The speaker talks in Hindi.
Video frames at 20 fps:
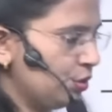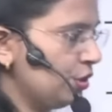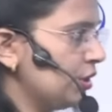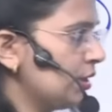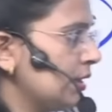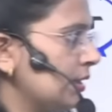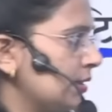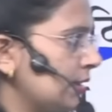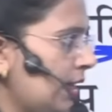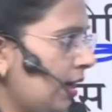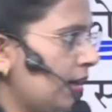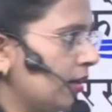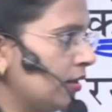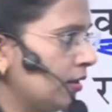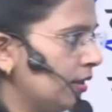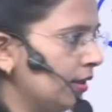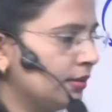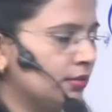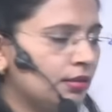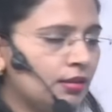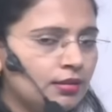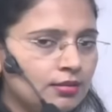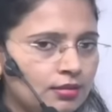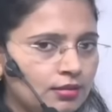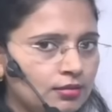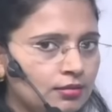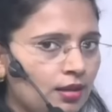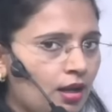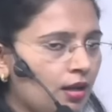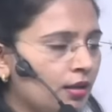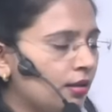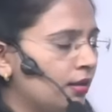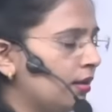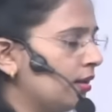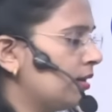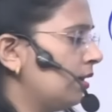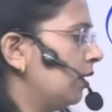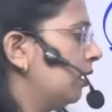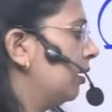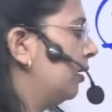जिसे सार एक तरह से सार
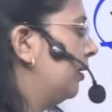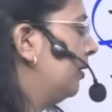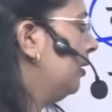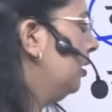निकालना है ना